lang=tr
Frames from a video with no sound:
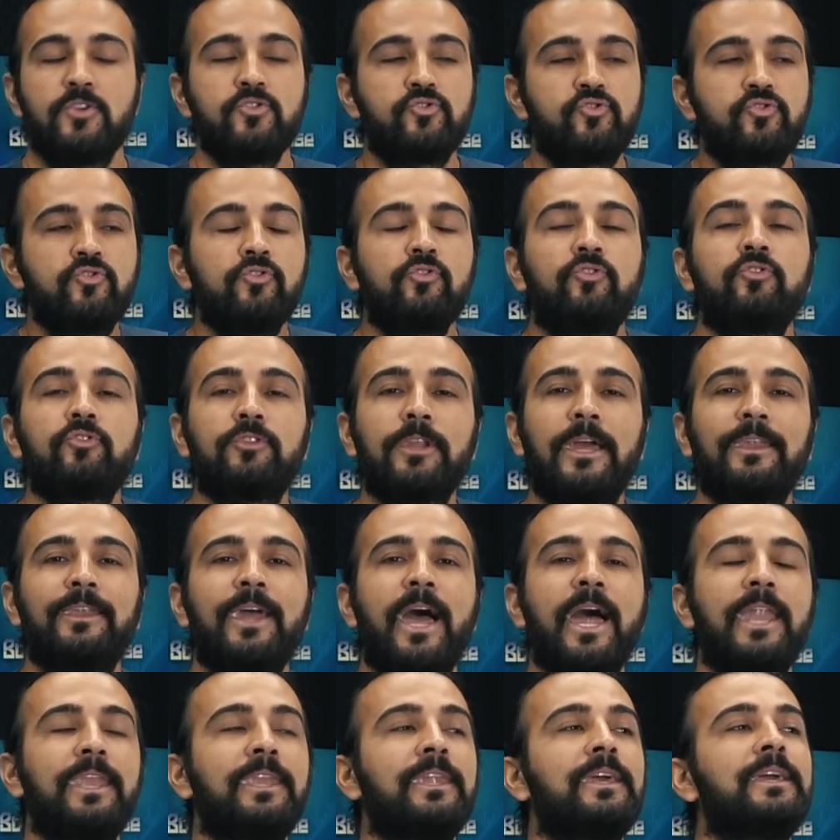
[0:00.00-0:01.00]
Çünkü
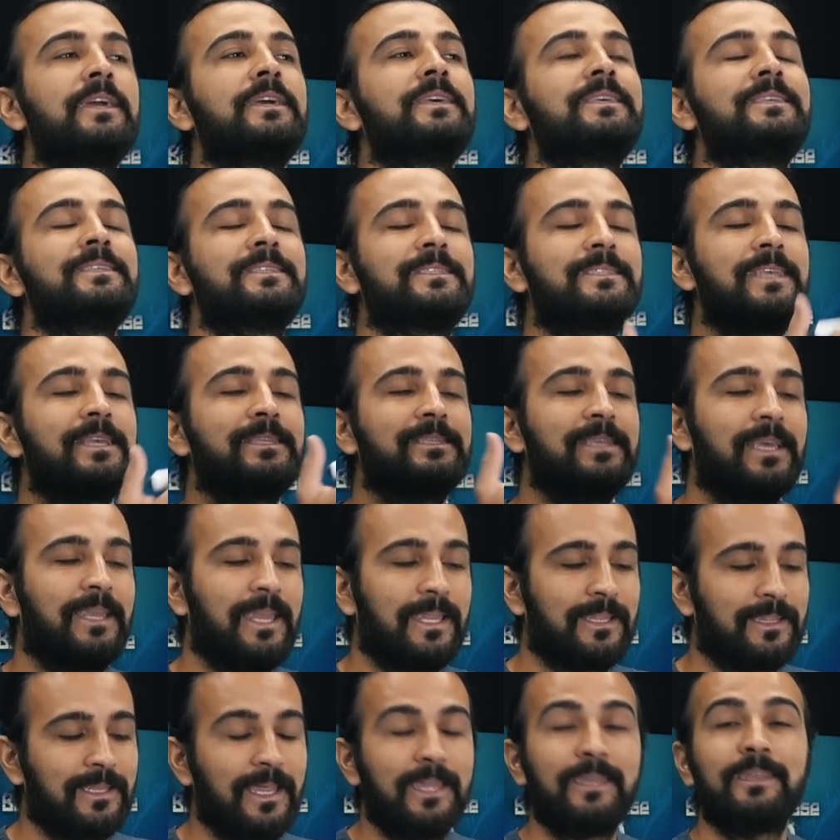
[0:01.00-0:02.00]
neden? Hisse
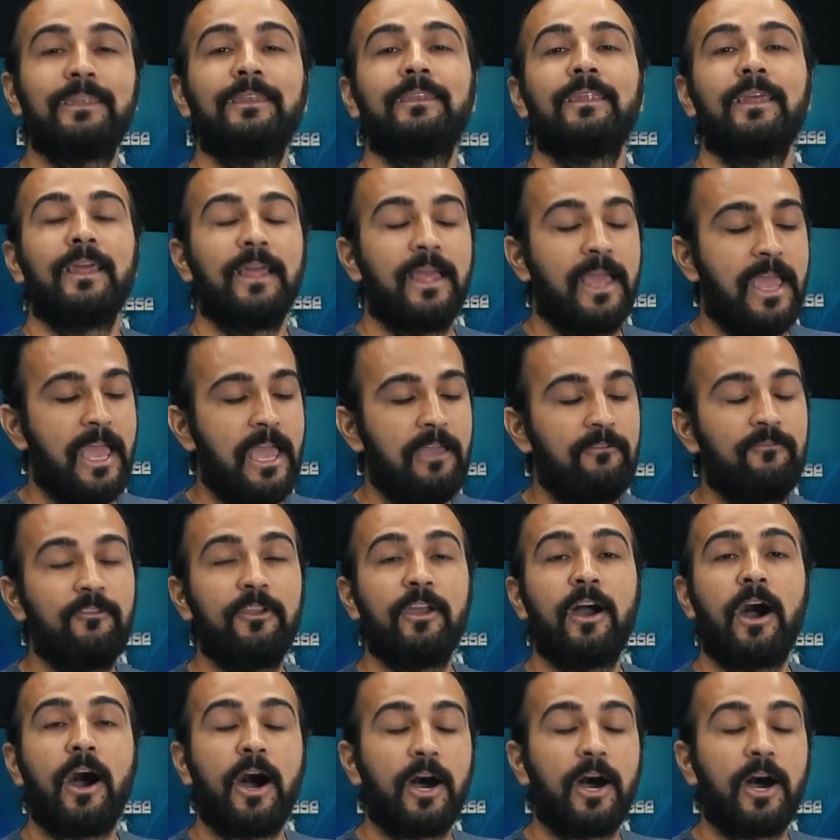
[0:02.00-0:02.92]
senetlerinin evi,